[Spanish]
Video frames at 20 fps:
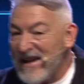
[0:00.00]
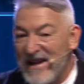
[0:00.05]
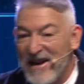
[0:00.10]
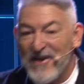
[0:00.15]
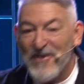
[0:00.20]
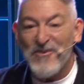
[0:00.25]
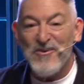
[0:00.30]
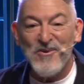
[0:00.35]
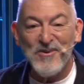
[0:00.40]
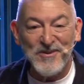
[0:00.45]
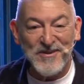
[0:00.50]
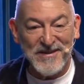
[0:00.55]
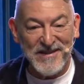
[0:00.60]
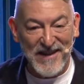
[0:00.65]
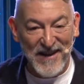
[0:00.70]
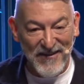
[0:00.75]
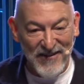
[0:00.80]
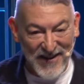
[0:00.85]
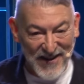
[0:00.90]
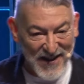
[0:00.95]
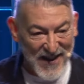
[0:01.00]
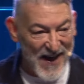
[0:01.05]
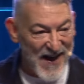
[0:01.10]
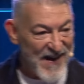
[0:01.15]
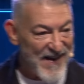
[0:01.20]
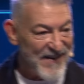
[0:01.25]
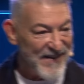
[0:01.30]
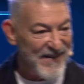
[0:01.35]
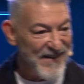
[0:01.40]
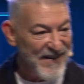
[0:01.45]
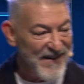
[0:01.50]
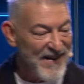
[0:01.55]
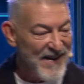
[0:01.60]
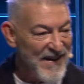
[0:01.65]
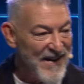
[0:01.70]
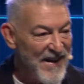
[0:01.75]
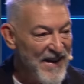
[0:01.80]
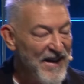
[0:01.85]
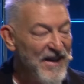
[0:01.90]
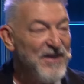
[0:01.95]
le gusta, ¿verdad?
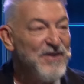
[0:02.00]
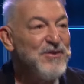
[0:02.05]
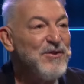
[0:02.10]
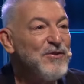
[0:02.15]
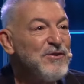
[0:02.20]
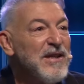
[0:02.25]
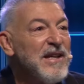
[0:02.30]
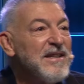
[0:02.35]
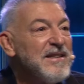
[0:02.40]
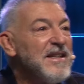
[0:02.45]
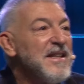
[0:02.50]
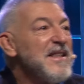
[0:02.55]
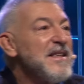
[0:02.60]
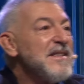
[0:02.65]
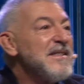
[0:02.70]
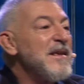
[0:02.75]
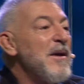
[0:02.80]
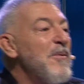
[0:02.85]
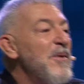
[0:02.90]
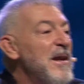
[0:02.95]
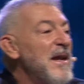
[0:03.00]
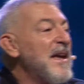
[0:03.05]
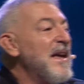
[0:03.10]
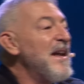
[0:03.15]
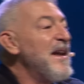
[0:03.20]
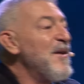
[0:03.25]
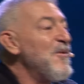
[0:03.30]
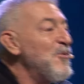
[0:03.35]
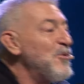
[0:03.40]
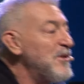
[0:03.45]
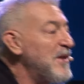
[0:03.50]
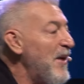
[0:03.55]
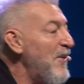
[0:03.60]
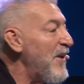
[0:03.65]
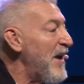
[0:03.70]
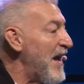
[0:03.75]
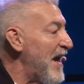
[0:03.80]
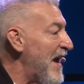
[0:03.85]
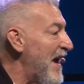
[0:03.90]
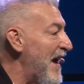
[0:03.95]
Y yo traté de saber qué le gustaba
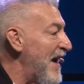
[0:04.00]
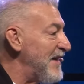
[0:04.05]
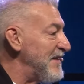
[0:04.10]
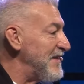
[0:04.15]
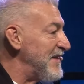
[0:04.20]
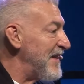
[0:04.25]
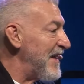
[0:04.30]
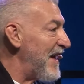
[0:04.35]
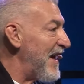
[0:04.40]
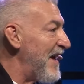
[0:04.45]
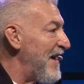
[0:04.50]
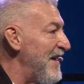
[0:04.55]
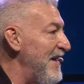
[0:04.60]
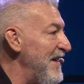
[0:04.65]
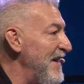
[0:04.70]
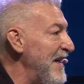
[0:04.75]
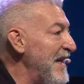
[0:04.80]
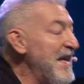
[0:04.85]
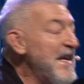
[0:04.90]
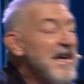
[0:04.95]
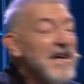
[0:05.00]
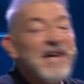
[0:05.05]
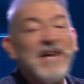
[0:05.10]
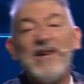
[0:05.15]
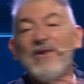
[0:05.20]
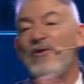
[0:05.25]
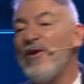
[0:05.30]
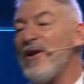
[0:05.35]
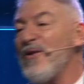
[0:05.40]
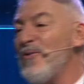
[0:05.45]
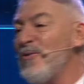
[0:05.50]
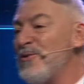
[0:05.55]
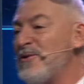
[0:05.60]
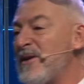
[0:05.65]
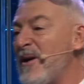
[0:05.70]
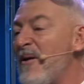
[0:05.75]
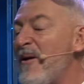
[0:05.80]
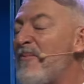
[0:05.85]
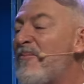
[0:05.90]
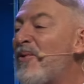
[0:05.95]
a Alejandra y qué no le
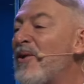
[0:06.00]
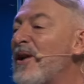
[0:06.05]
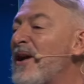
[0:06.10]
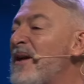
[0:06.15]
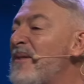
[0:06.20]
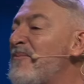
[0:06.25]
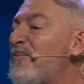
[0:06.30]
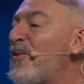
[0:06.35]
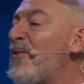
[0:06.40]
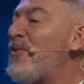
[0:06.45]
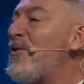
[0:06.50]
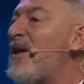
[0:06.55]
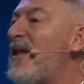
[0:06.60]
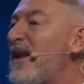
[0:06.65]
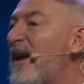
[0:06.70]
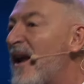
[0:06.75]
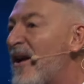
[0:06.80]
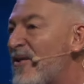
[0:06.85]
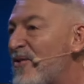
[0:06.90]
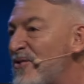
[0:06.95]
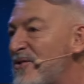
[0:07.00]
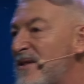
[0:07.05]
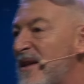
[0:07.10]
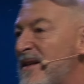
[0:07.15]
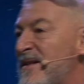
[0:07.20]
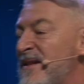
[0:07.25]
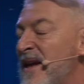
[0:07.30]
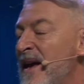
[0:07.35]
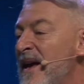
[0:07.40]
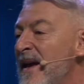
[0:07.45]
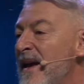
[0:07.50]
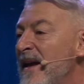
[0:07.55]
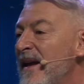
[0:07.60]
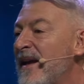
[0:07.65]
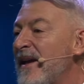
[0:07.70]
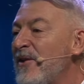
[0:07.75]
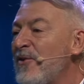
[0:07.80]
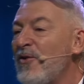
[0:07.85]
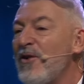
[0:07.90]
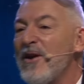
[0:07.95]
gustaba. Por ejemplo, una de las cosas
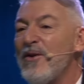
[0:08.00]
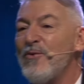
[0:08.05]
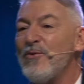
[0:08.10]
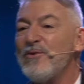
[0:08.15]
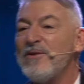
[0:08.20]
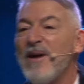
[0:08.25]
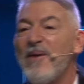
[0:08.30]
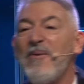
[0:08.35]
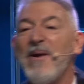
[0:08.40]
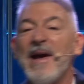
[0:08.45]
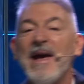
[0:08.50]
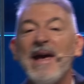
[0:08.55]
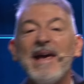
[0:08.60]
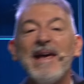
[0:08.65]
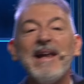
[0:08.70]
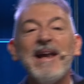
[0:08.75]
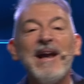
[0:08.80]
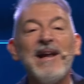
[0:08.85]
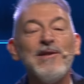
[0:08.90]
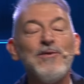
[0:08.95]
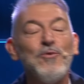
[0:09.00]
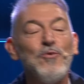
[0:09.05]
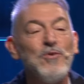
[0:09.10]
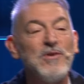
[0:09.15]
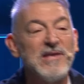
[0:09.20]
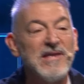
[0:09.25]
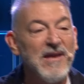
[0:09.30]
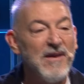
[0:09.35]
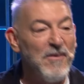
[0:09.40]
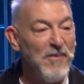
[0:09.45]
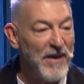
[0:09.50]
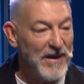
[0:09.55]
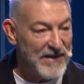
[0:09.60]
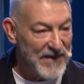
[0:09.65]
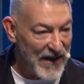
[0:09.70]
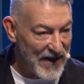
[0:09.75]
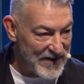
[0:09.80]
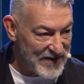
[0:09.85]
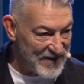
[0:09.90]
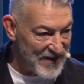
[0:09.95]
que no le gustaba era el dulce de
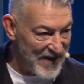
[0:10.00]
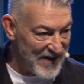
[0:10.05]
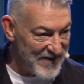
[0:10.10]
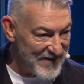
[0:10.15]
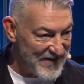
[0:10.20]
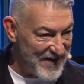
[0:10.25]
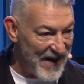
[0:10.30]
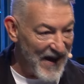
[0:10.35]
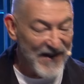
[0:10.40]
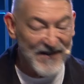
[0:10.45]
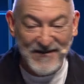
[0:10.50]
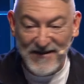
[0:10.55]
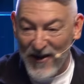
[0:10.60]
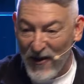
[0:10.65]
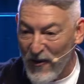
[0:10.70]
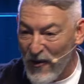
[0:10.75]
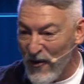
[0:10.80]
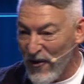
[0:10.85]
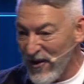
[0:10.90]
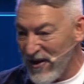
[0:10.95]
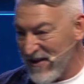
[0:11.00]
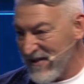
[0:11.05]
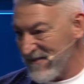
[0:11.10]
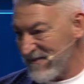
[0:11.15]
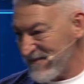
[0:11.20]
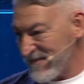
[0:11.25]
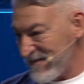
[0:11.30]
batata, hasta hoy